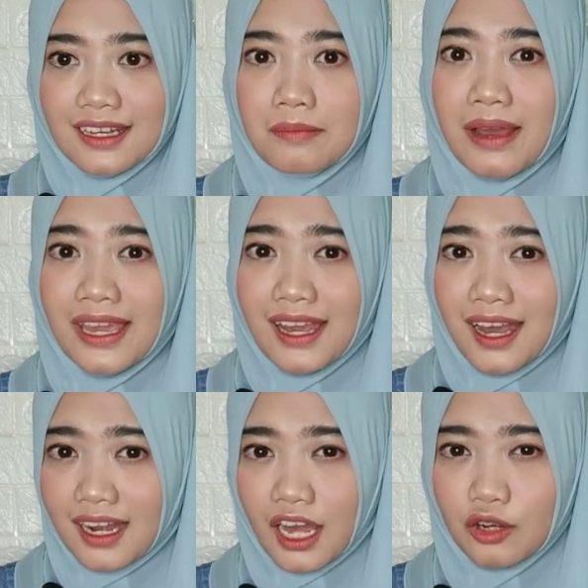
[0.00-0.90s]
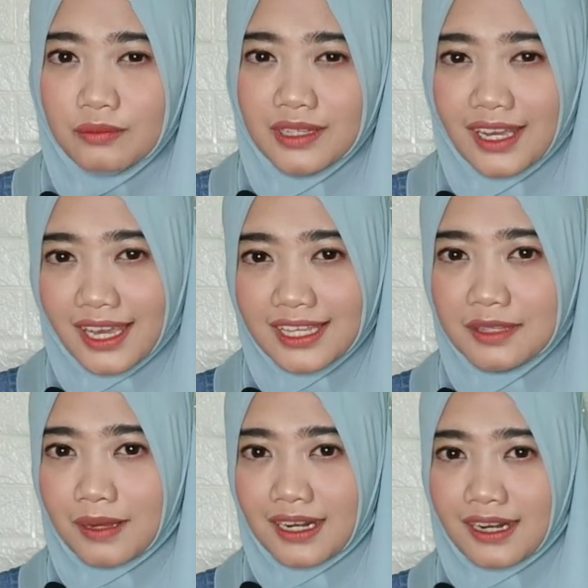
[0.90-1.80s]
Kebayangkan harumnya kayak
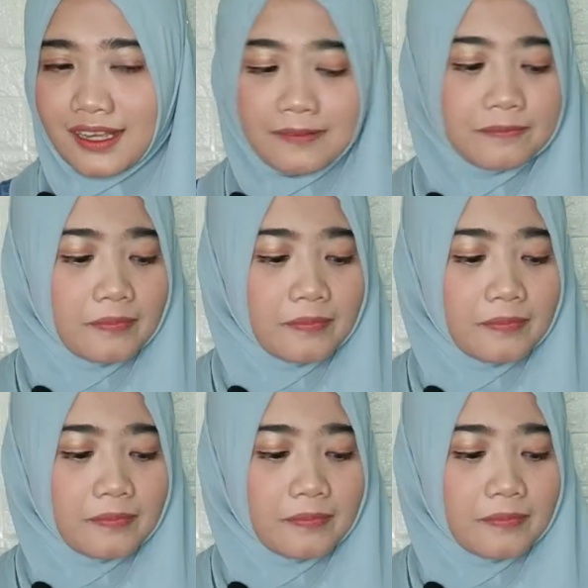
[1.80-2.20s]
gimana?